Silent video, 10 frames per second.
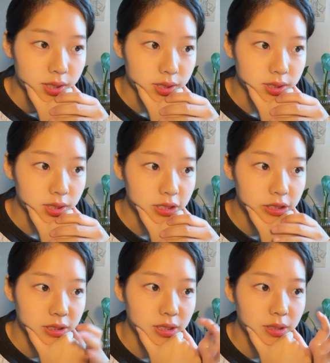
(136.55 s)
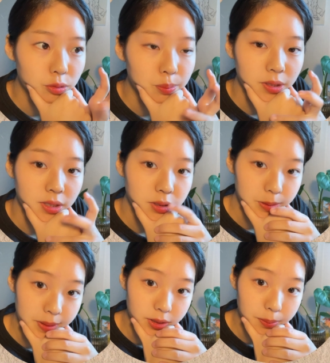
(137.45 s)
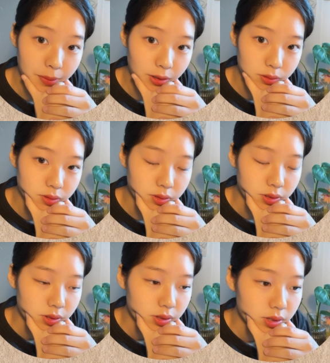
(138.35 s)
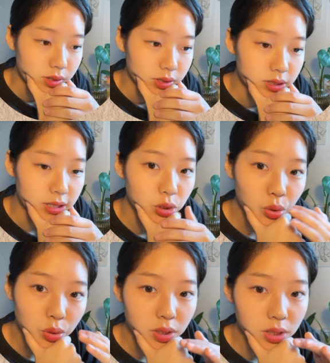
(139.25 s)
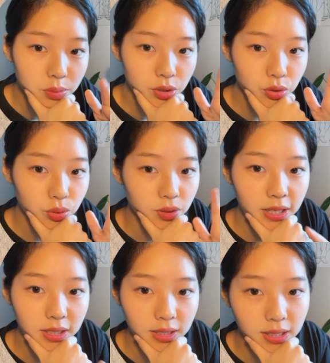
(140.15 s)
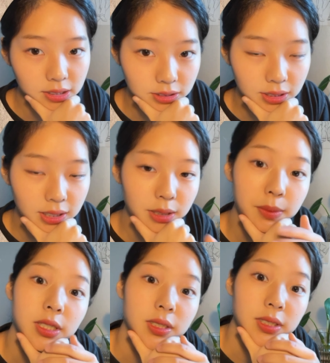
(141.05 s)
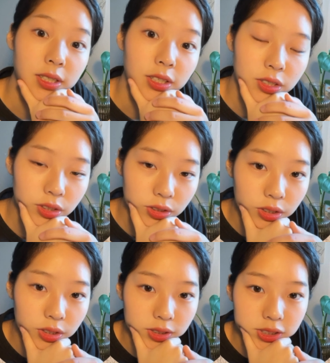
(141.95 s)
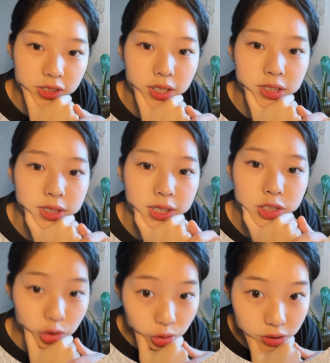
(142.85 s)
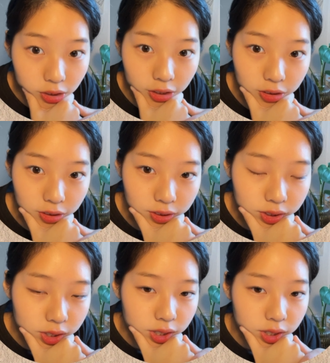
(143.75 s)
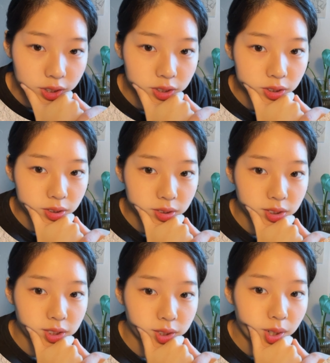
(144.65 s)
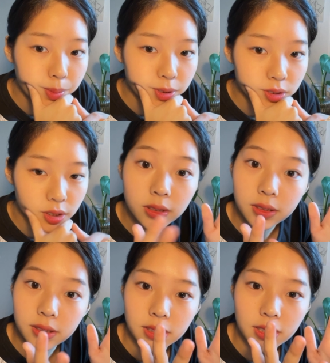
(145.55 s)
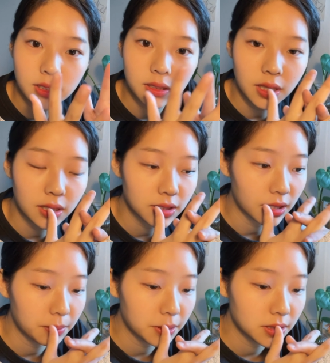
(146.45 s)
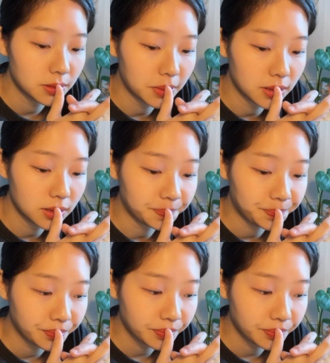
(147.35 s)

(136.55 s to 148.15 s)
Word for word: 이제 그 루프 애니메이션 말고 그냥 스토리 위주로 그냥 가는 애니메이션 있잖아요. 그런 걸 제작을 할 수도 있잖아요. 그런 걸 제작하면서, 저는 제작을 아직 안 해봤지만은